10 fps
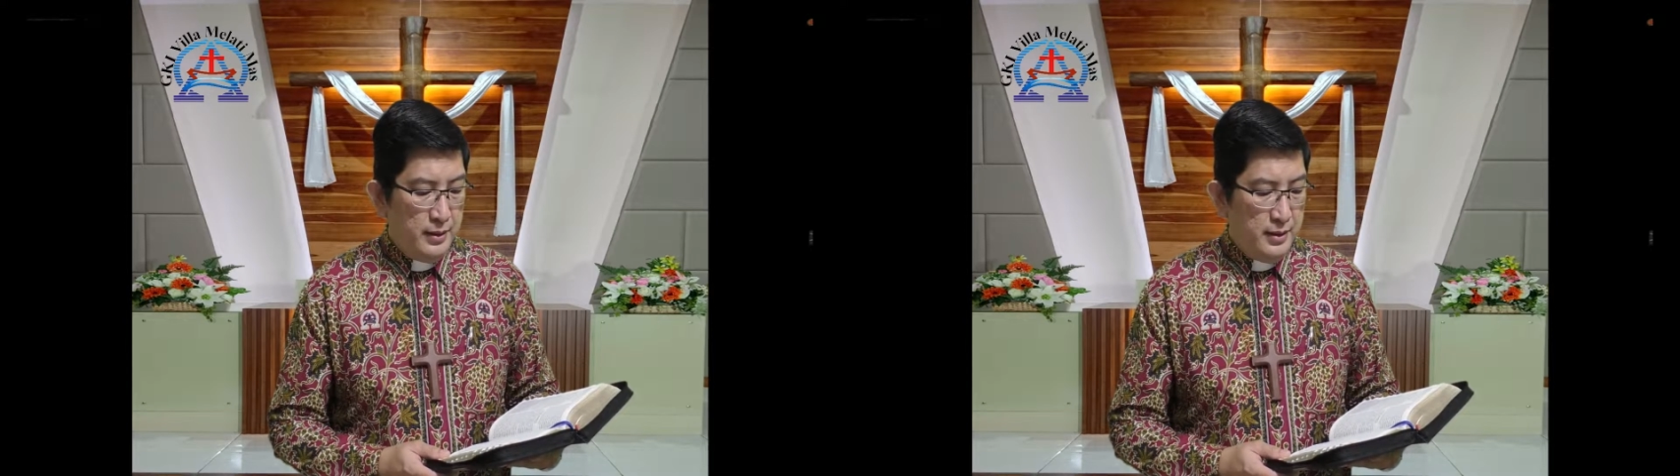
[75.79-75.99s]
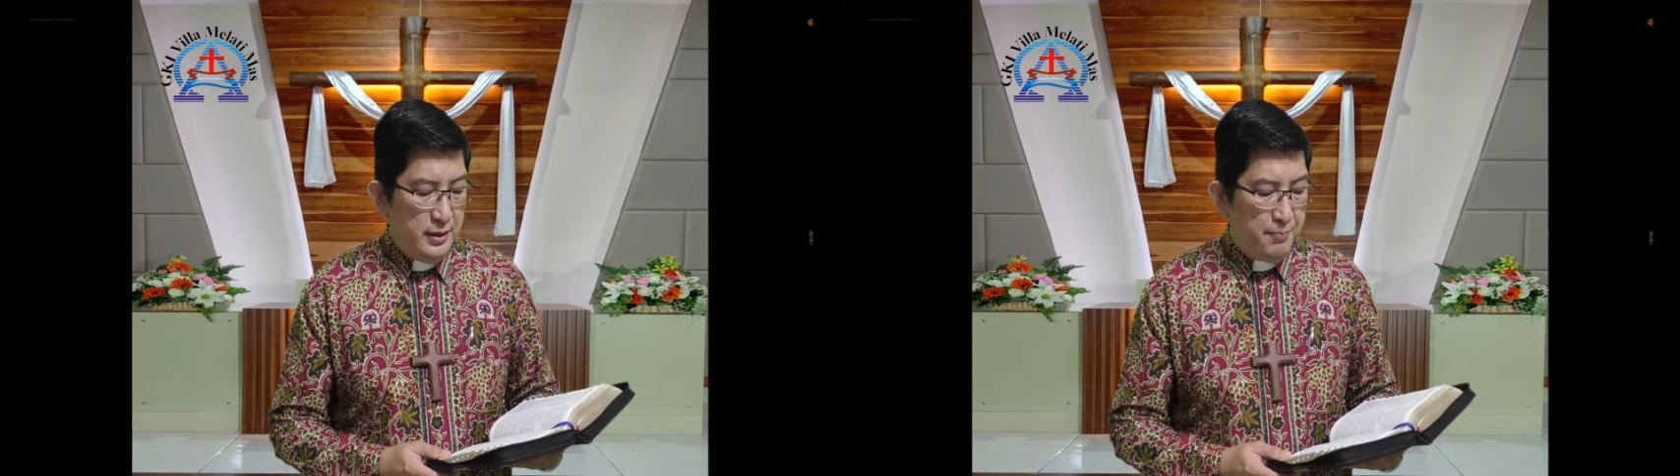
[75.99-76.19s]

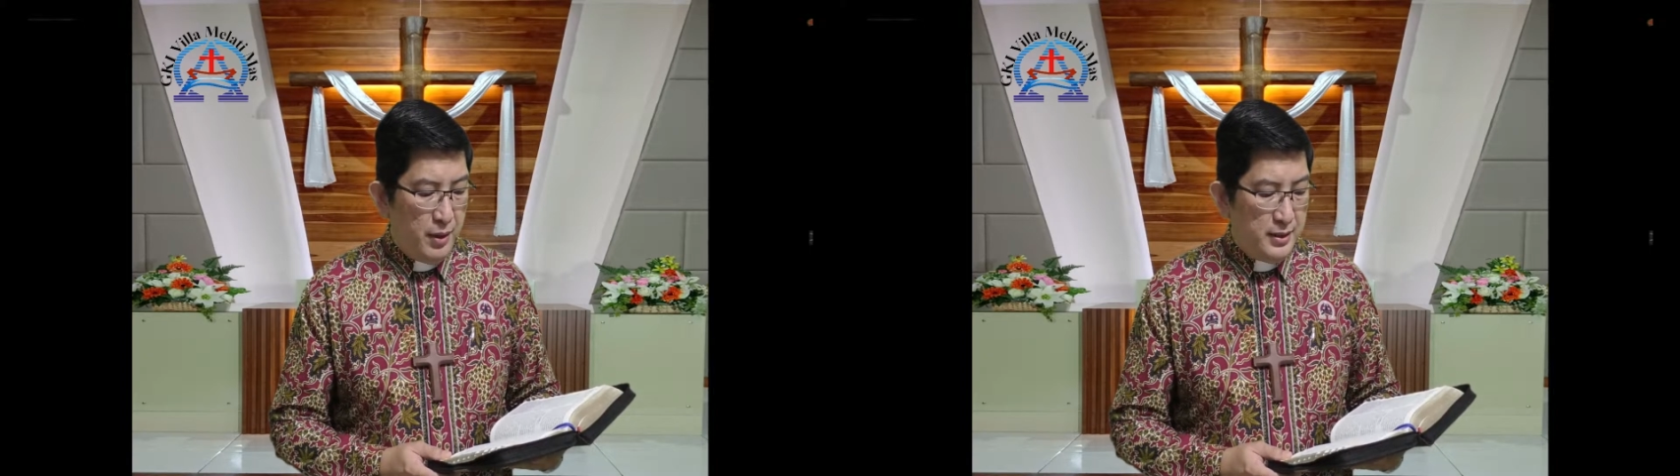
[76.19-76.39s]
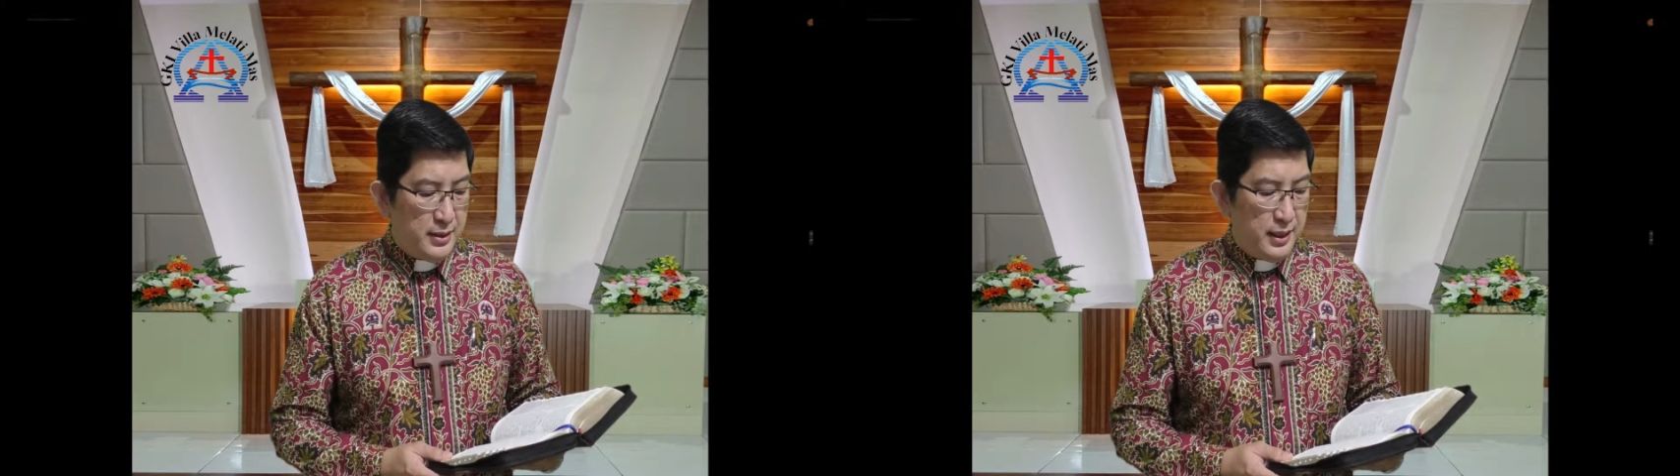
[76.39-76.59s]
kita
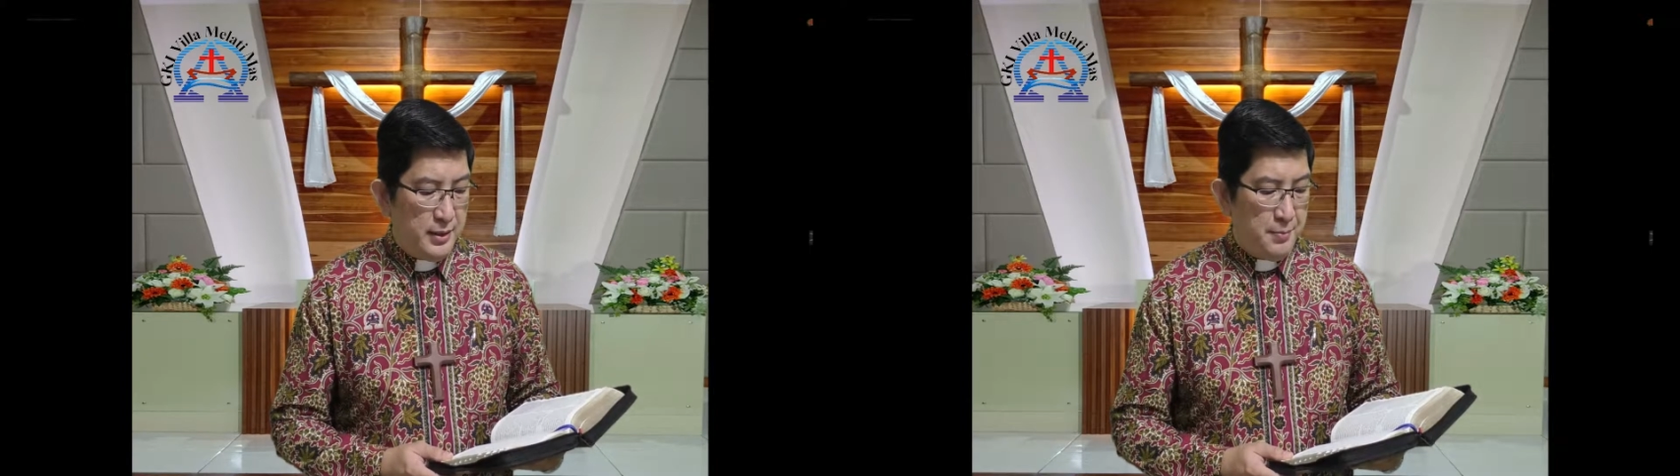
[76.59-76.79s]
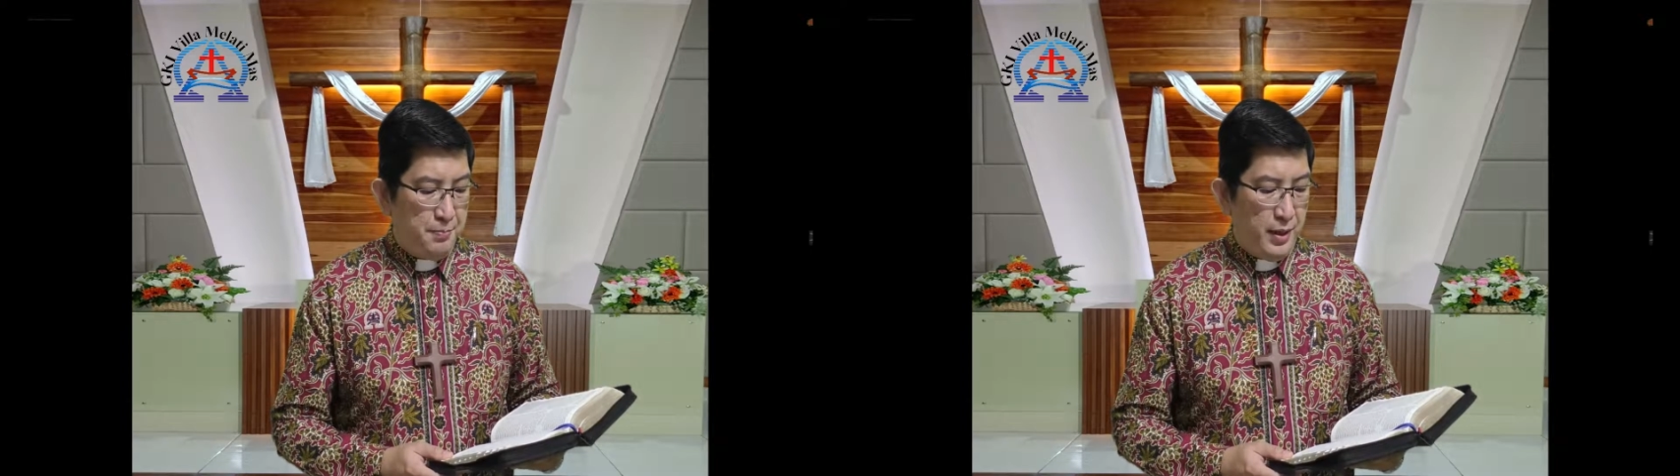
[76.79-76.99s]
berikan